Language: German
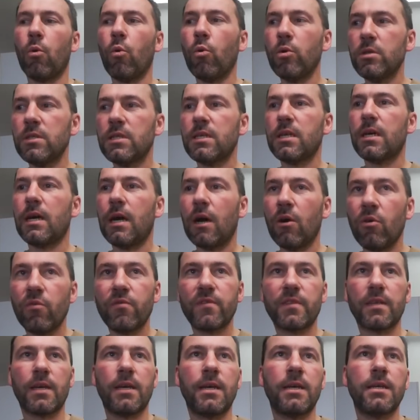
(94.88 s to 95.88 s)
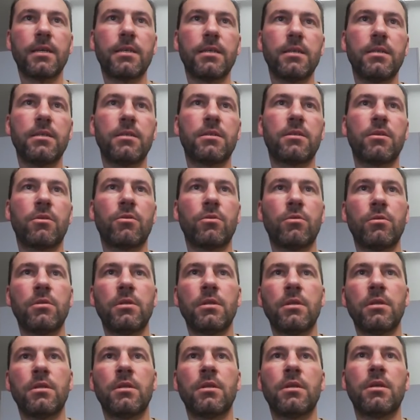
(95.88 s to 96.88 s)
Unser Auftrag ist dort
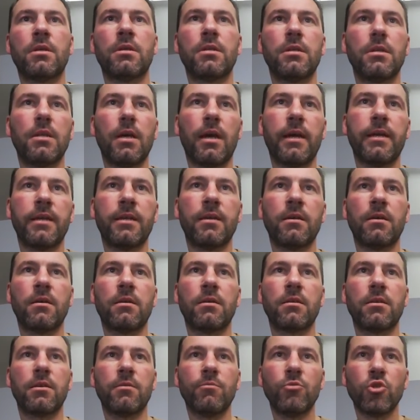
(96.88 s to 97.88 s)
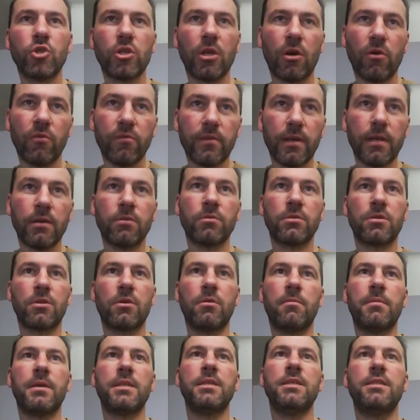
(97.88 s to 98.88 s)
unten eine gemischte
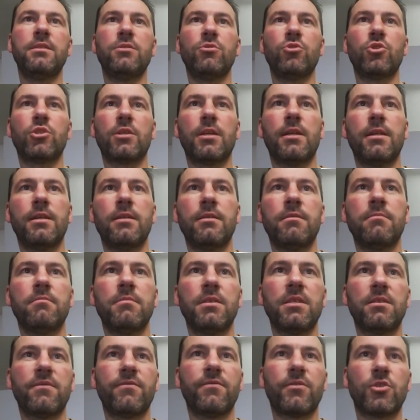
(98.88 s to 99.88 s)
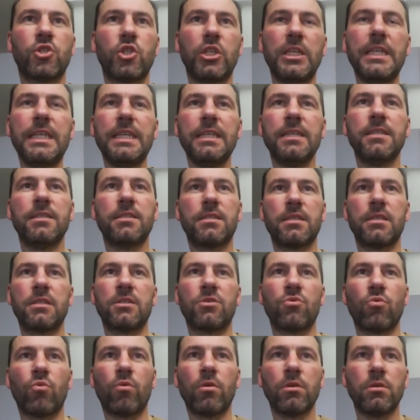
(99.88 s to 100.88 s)
Aufklärungskompanie zu stellen mit verschiedenen
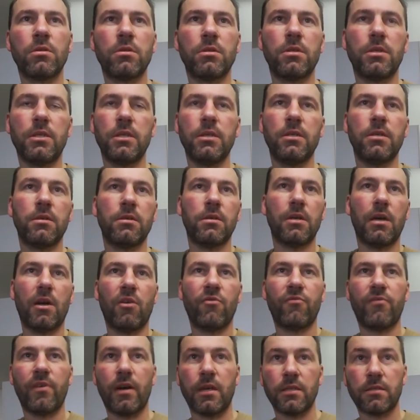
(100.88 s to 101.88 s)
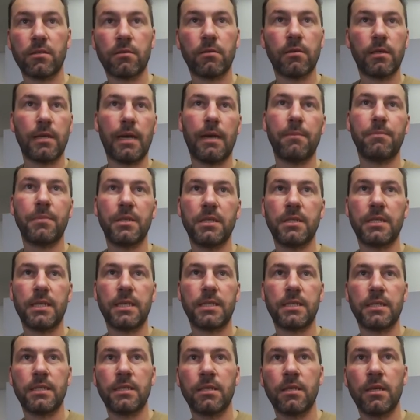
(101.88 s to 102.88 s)
Sensoren, die auf Fahrzeug
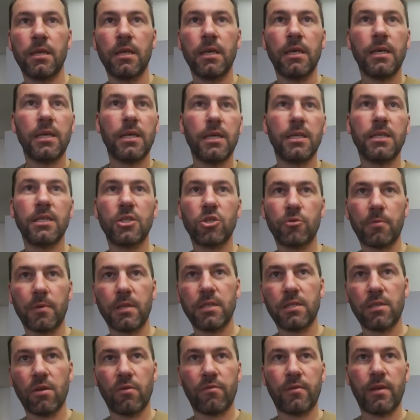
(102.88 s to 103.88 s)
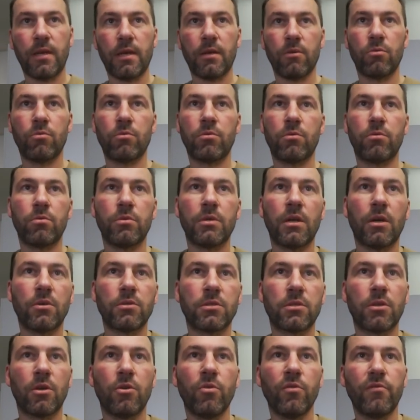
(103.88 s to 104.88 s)
abgesessen in Gesprächsaufklärung und
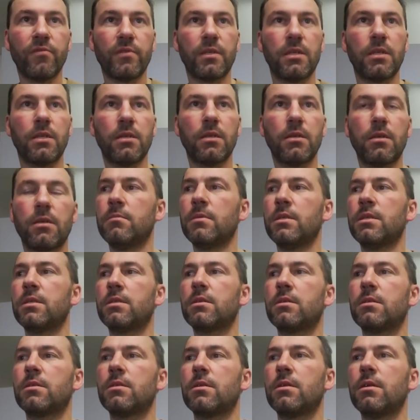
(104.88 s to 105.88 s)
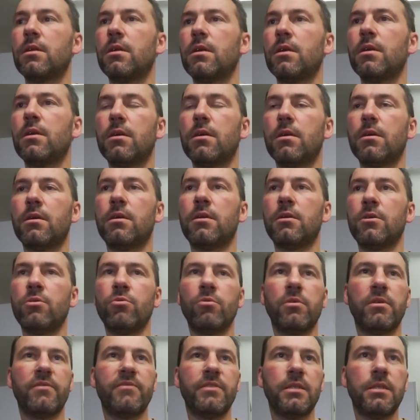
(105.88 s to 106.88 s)
aus der Luft mit äh,
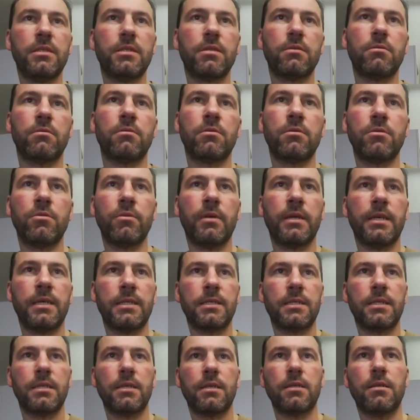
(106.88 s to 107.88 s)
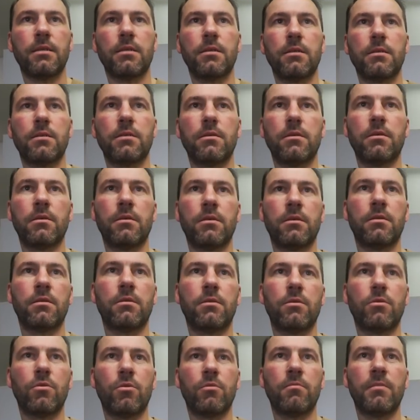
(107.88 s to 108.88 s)
UAVs und UAS äh,
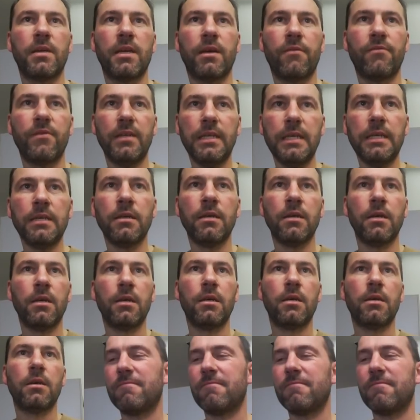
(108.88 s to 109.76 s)
umherfliegen.